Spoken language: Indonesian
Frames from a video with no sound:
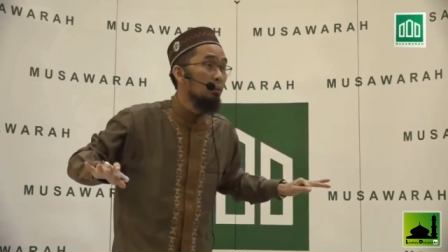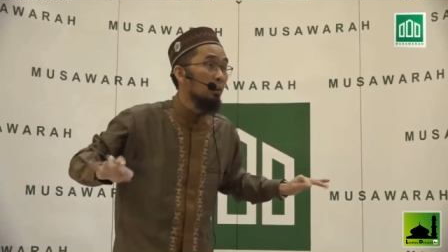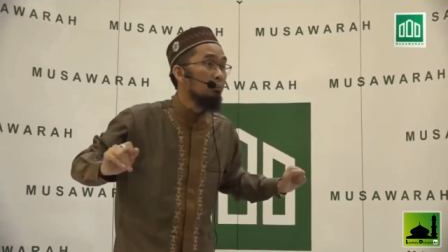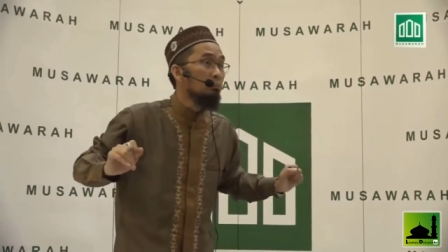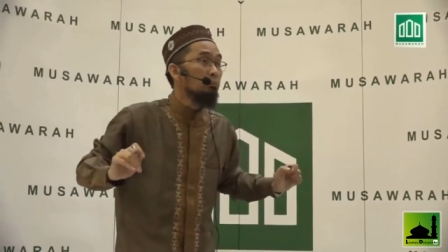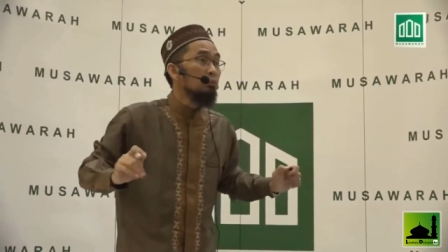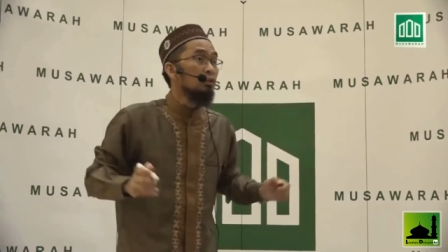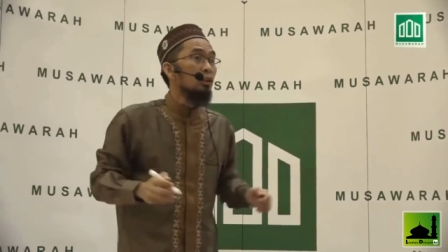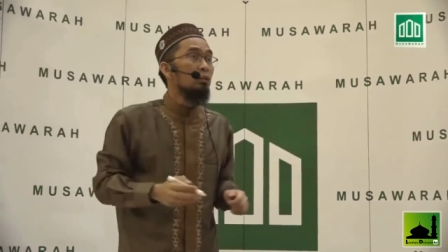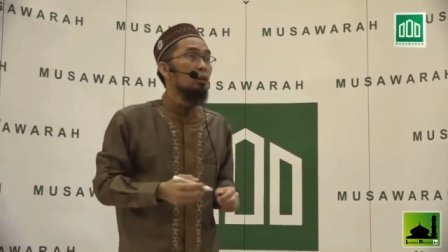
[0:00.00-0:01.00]
Ya,
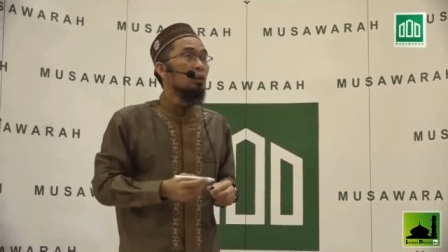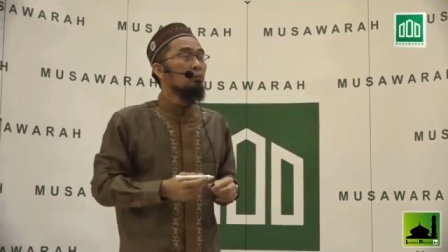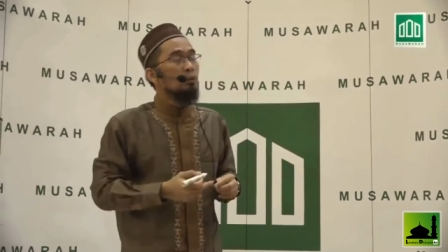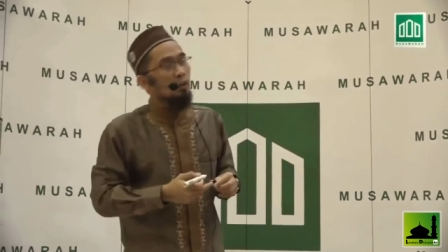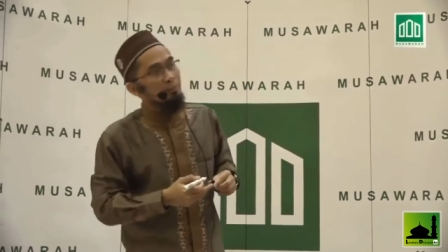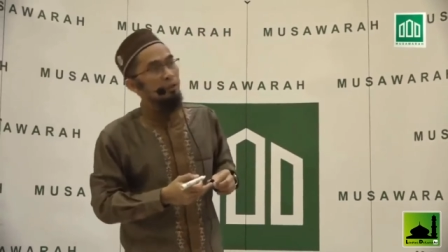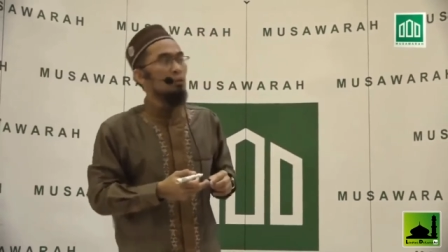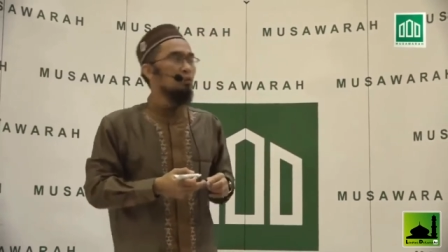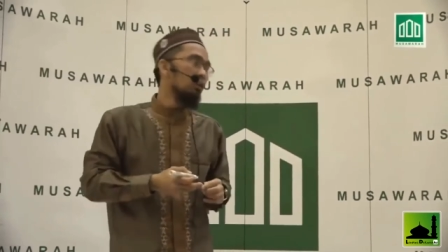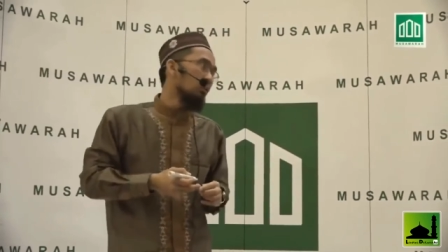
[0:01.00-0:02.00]
sehingga Ibnu Qayyim
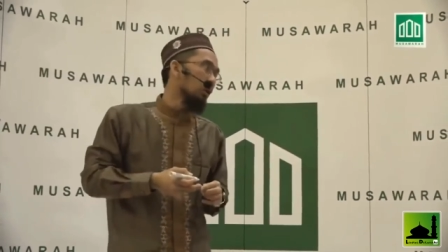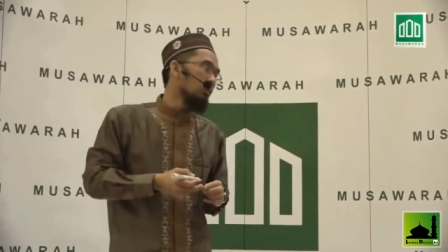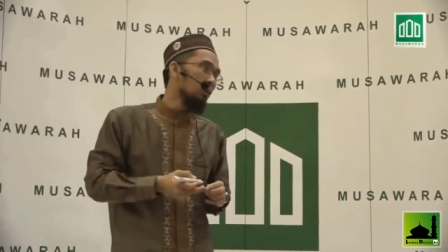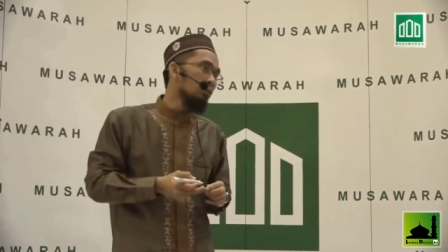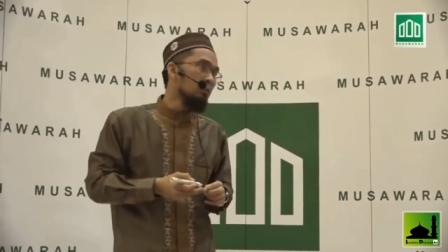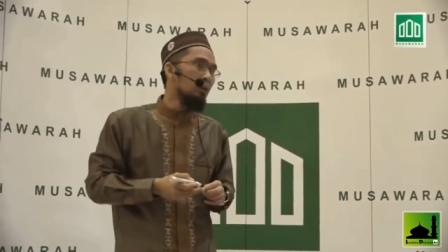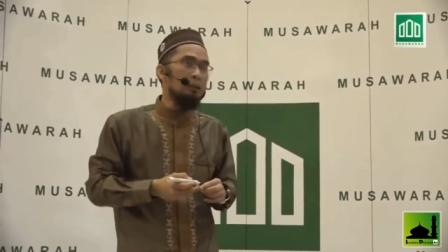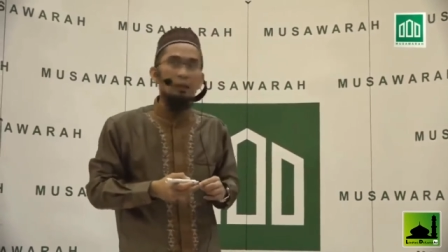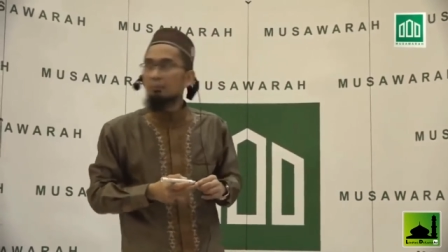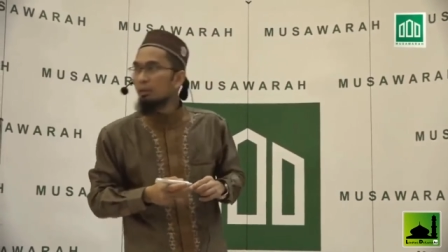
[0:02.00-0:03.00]
Al-Jauziyah rahimahullah
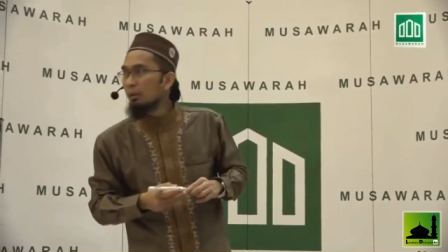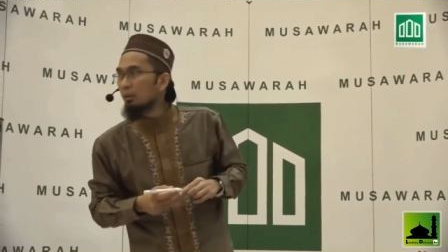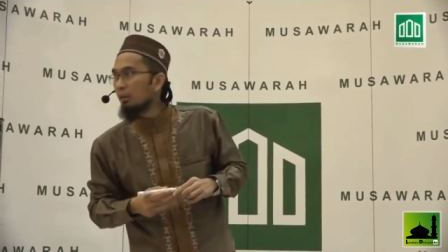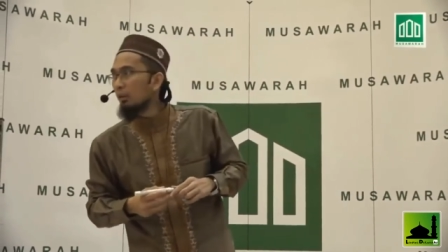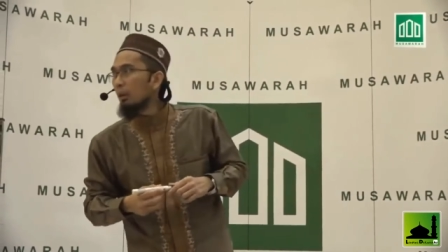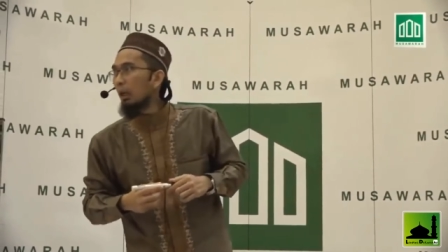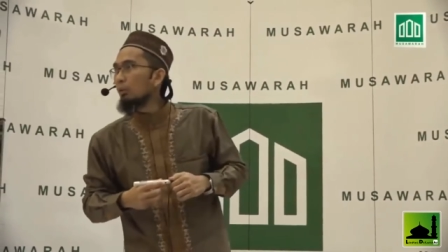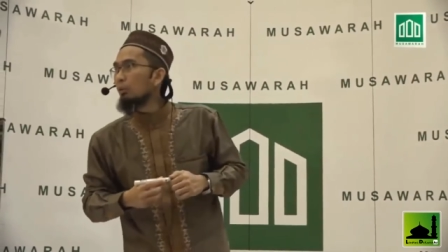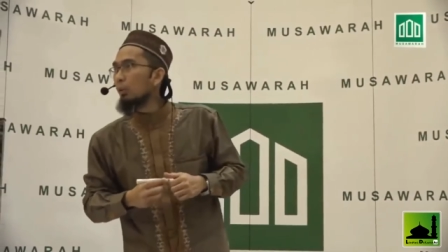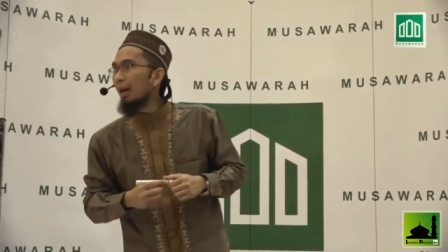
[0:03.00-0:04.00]
mengatakan begini,
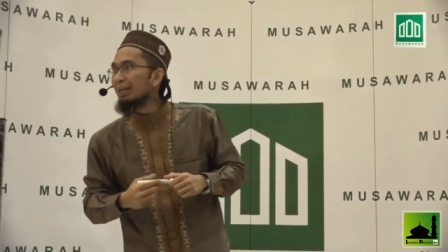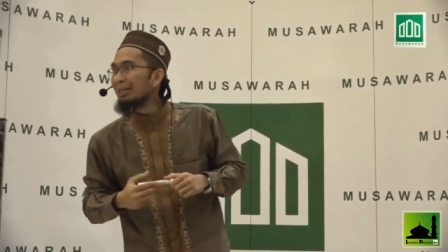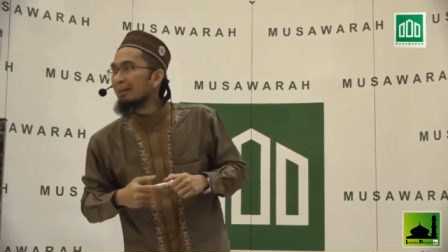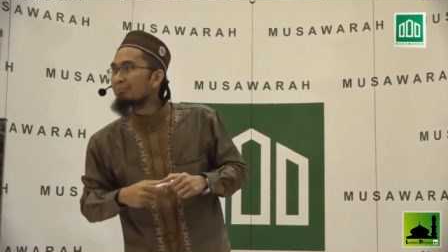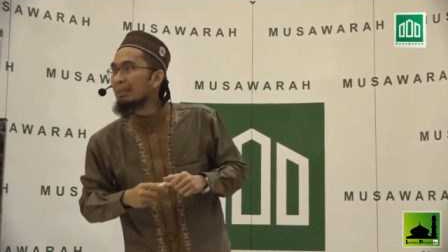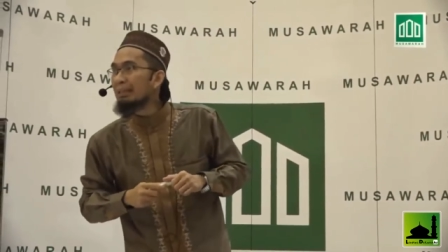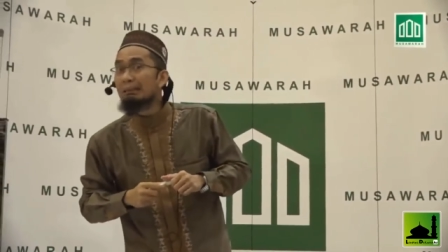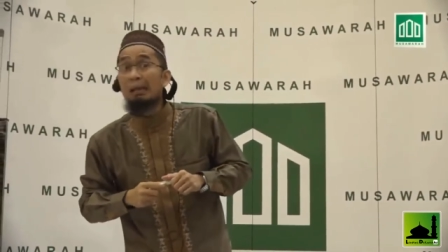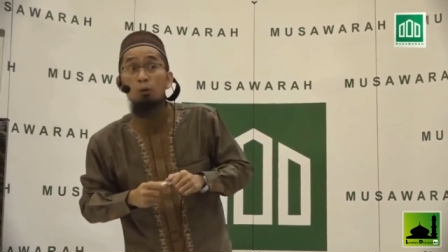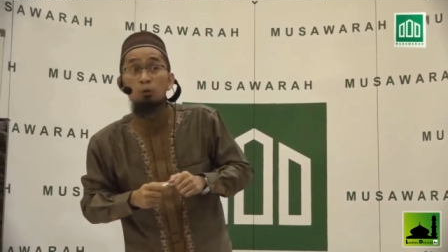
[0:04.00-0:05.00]
kalau dulu ada Nabi
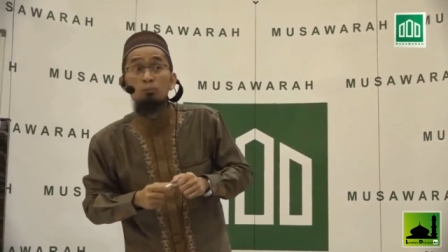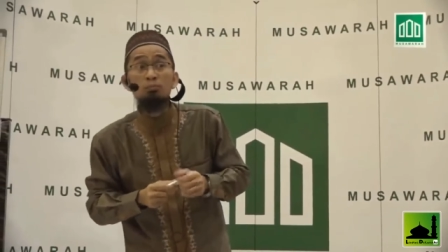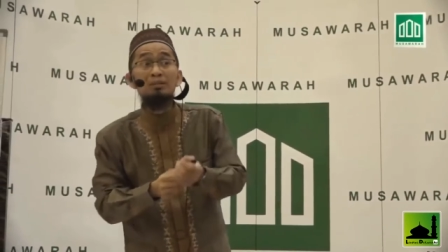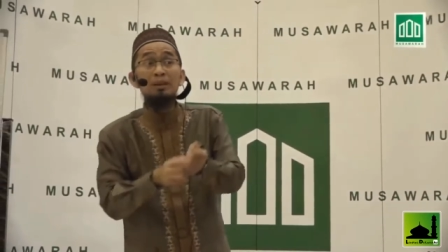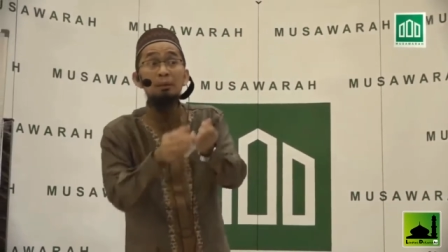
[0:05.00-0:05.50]
Daud bisa